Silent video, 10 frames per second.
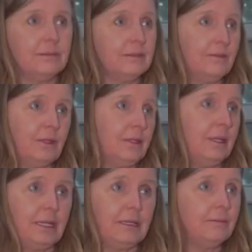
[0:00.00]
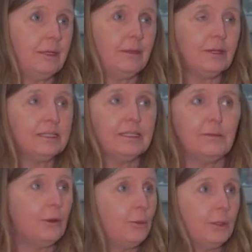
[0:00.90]
Also wirklich. Ich weiß nicht,
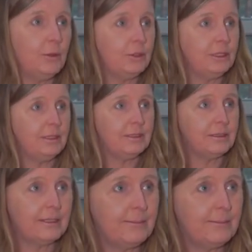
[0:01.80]
warum er noch hier ist.